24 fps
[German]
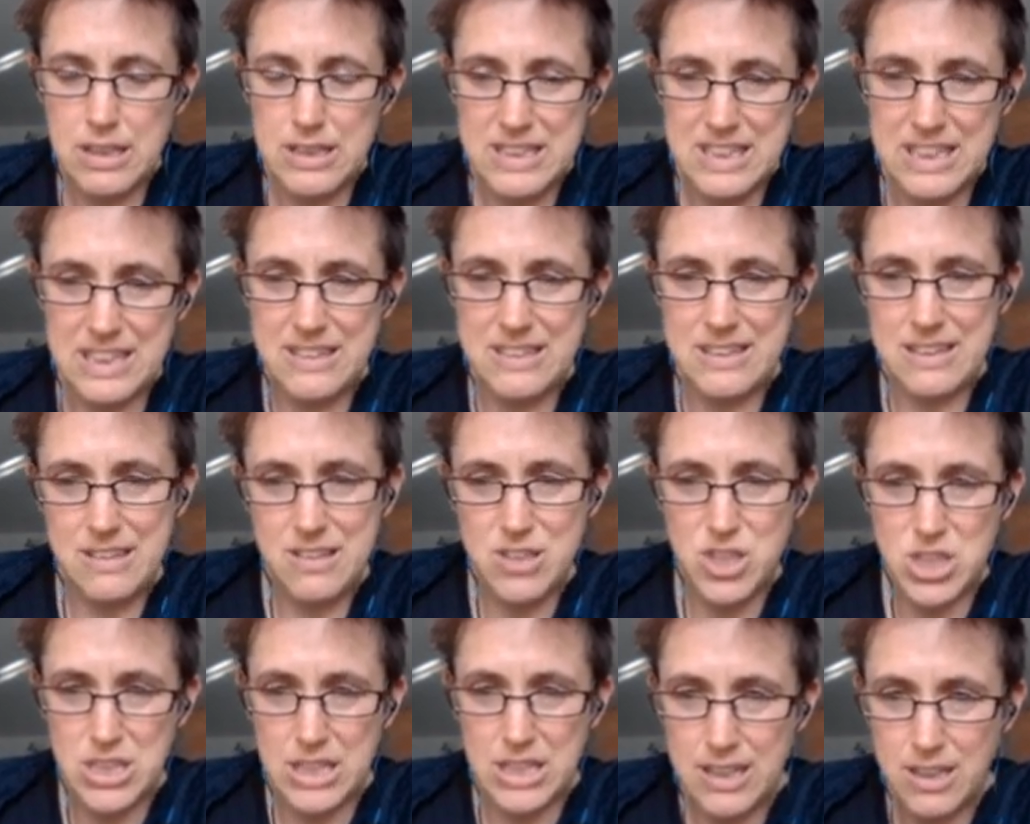
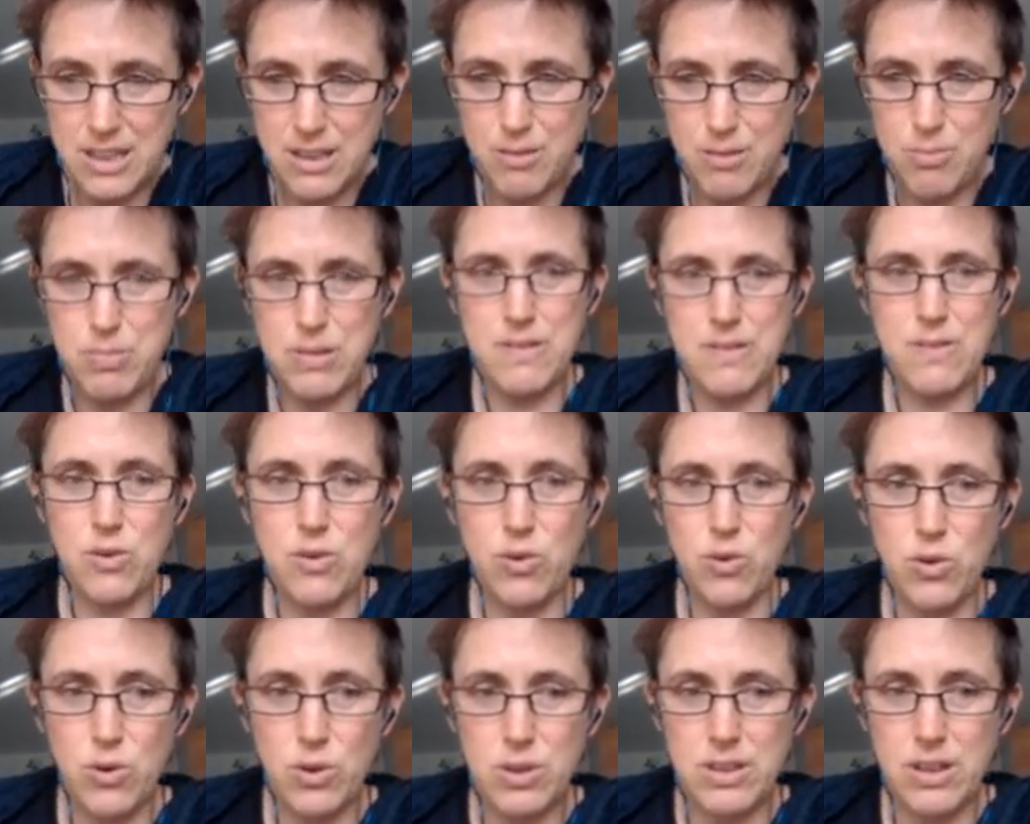Tendenz steigend bis
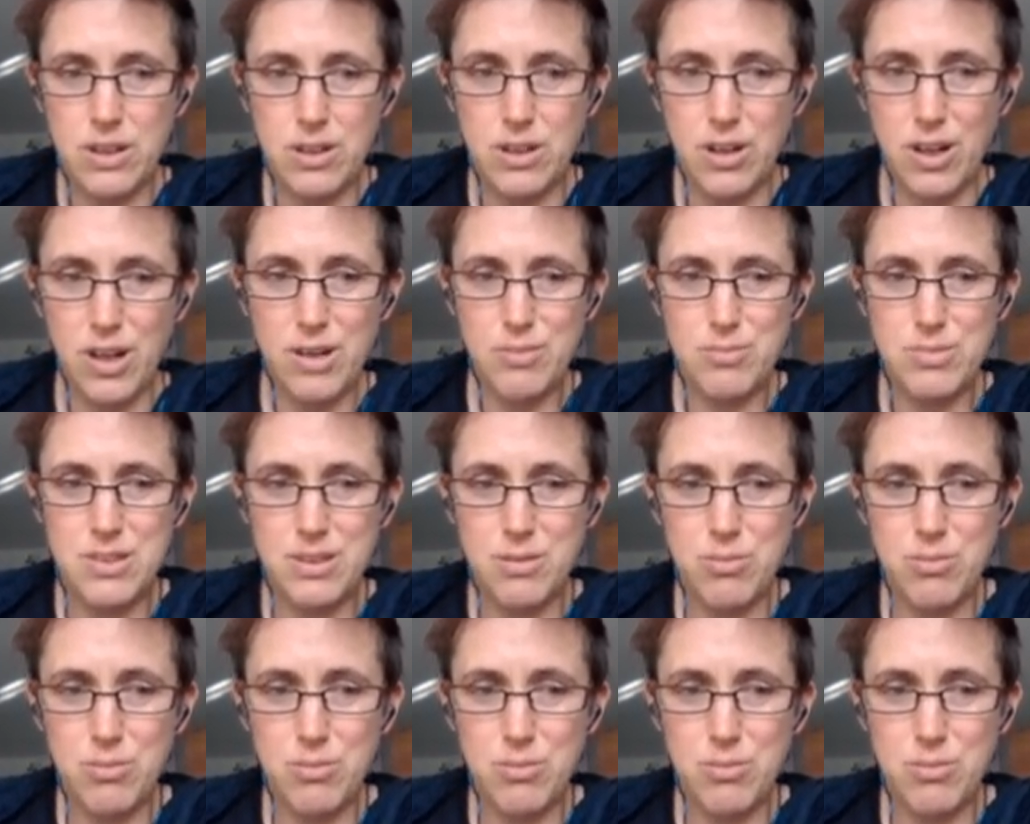Corona kommt.